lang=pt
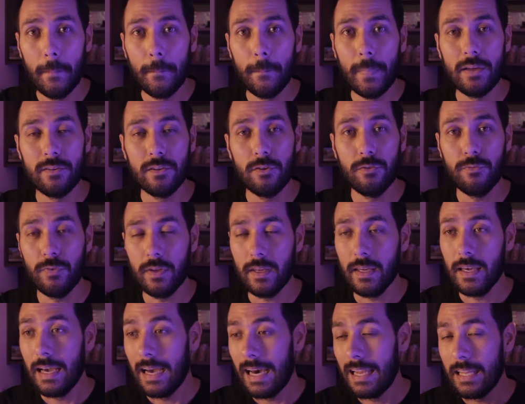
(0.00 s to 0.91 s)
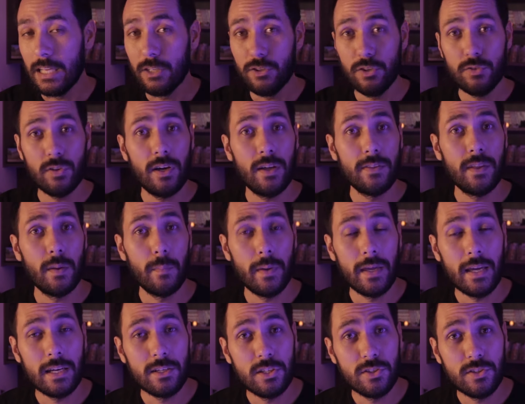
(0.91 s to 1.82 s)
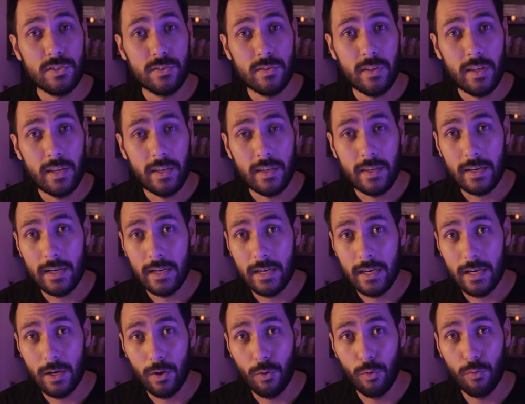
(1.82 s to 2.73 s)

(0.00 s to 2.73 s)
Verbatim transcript: Mas enfim, além disso, também a gente tem ah,